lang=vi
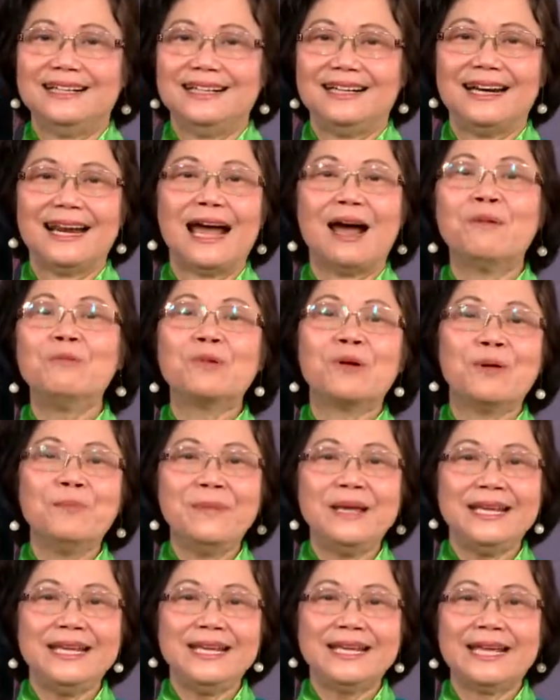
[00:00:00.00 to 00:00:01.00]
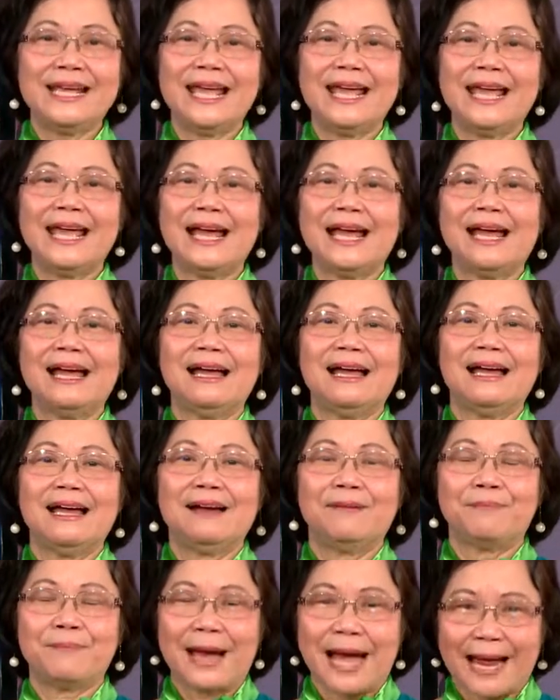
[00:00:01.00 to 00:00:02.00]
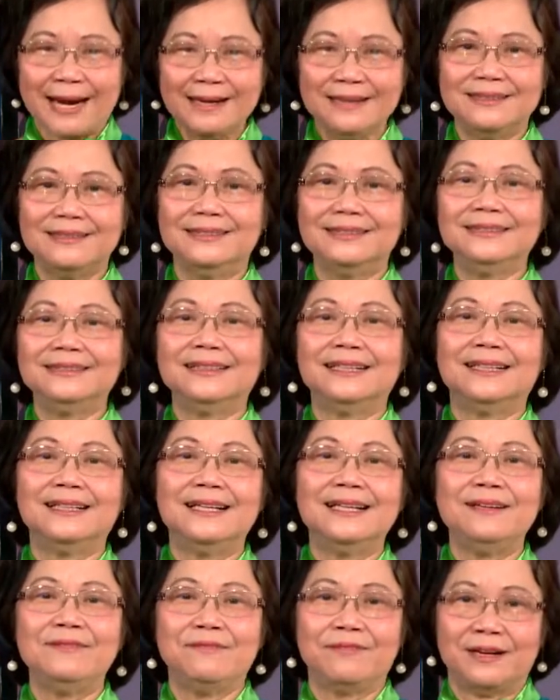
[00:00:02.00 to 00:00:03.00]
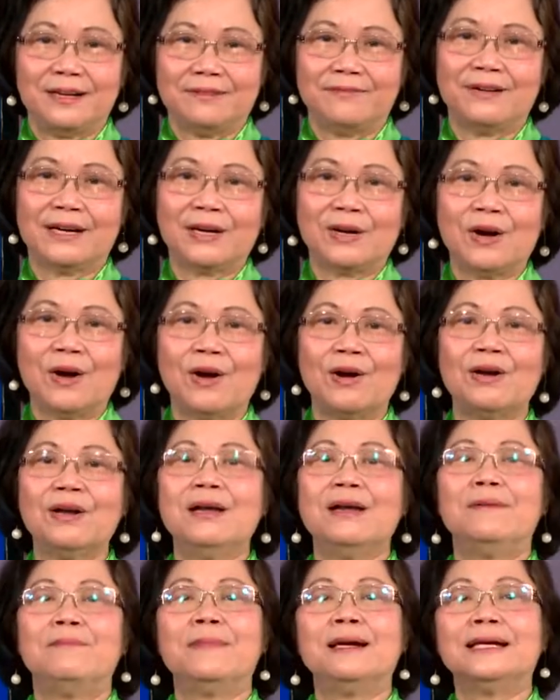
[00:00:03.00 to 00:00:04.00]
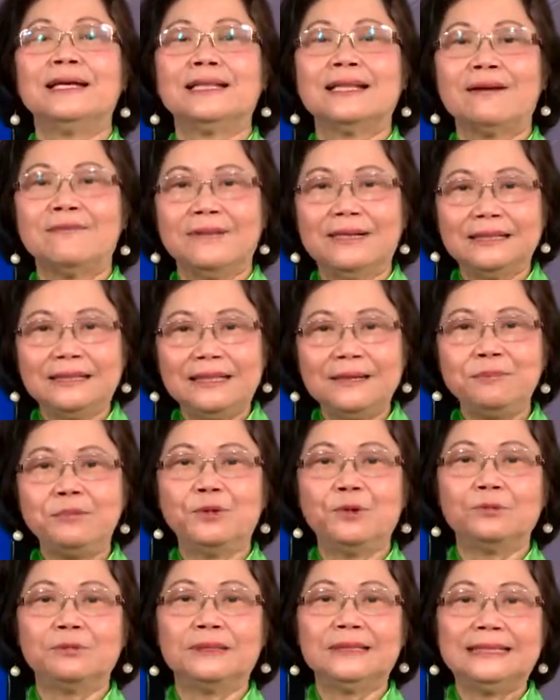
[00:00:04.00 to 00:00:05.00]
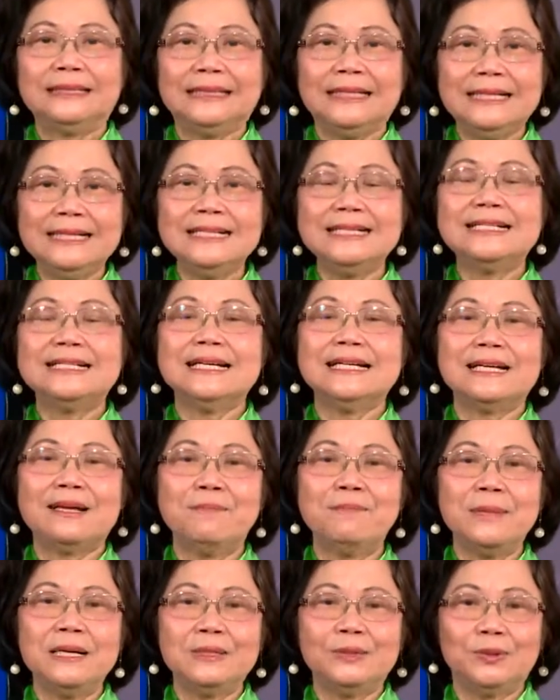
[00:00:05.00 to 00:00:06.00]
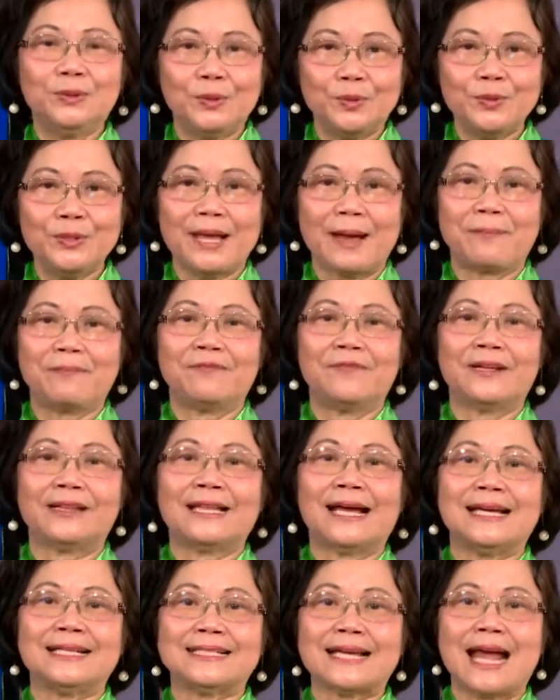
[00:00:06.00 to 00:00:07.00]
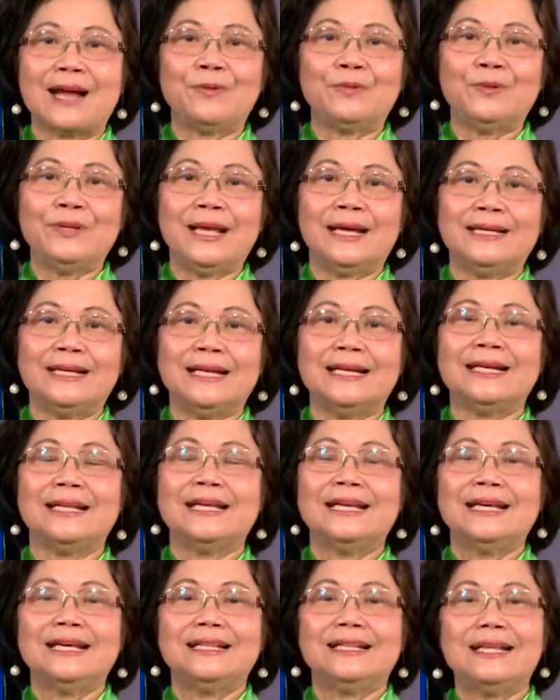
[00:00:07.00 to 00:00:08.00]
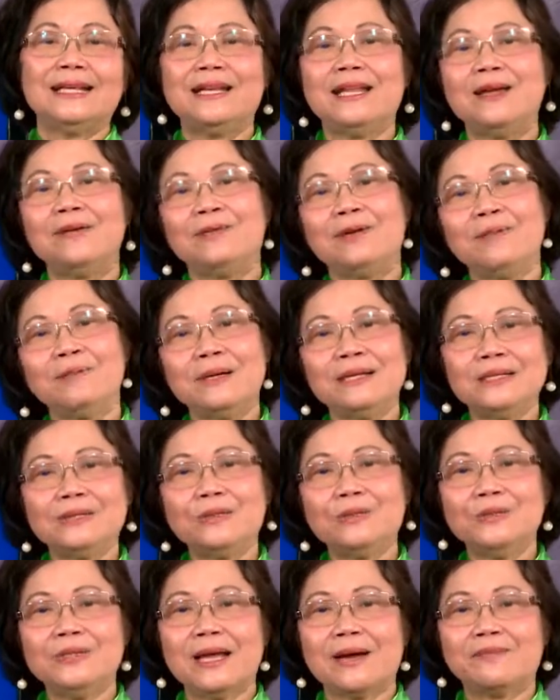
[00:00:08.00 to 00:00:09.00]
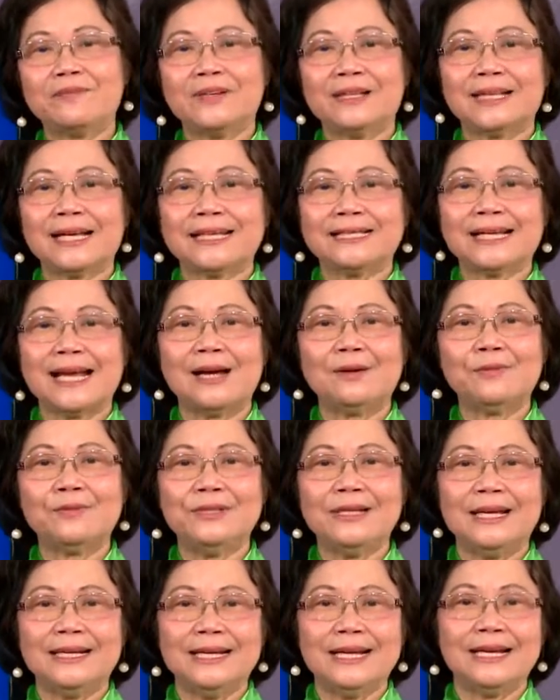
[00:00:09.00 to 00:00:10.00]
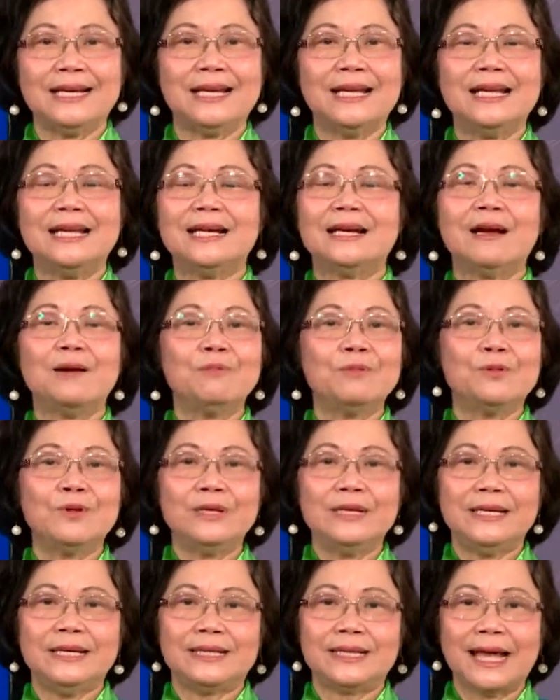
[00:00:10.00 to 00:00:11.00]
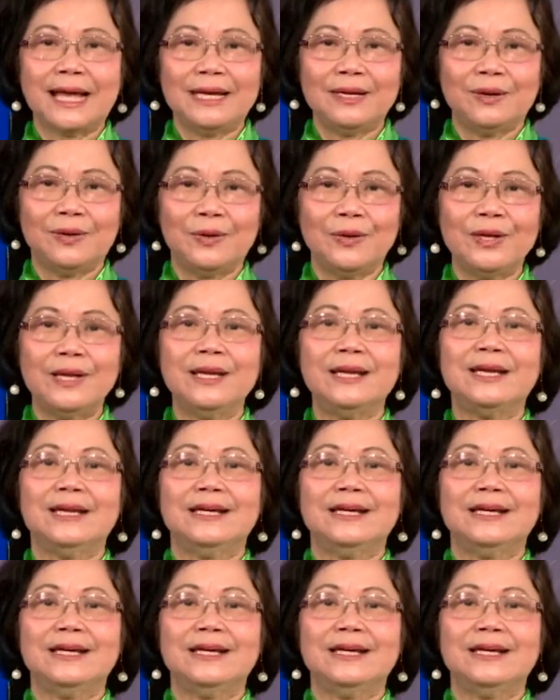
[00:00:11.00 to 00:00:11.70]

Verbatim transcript: là ông có Medicare mà ảnh hưởng tới vợ và con mà người ta vẫn tiếp tục tính trên cái mức thu nhập và tài sản của gia đình thì nếu cái mức thu nhập và tài sản của gia đình không có gì thay đổi